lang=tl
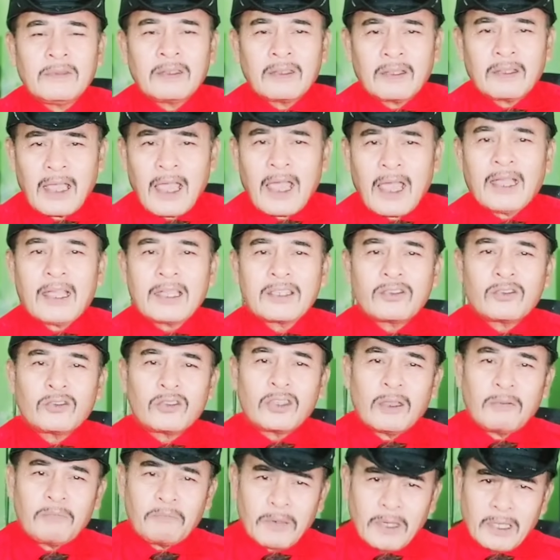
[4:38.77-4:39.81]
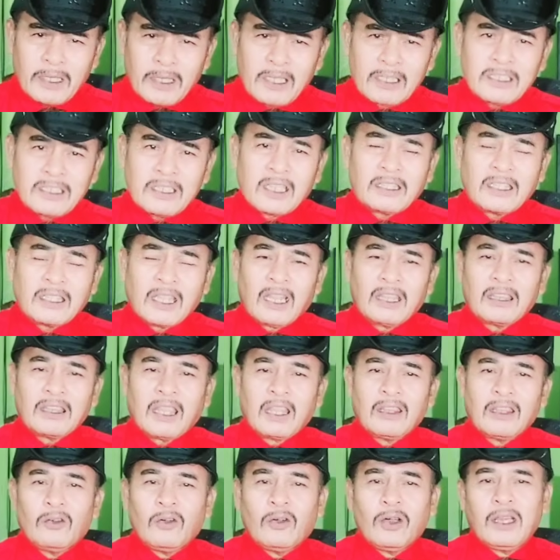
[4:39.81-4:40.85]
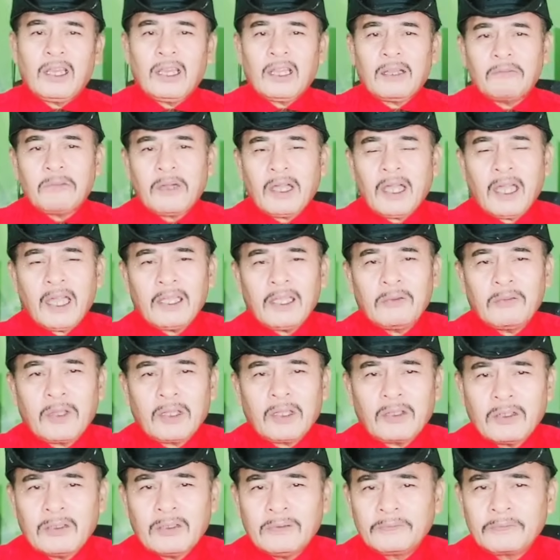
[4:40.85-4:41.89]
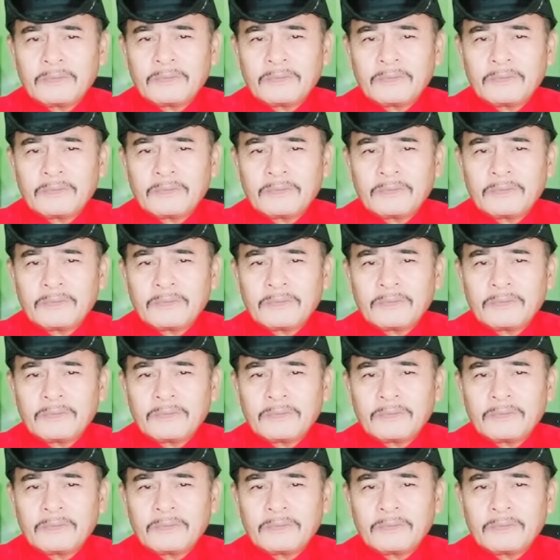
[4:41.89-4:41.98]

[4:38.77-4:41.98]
gagastusin pa sa katarantaduhan ng mga hayop nito.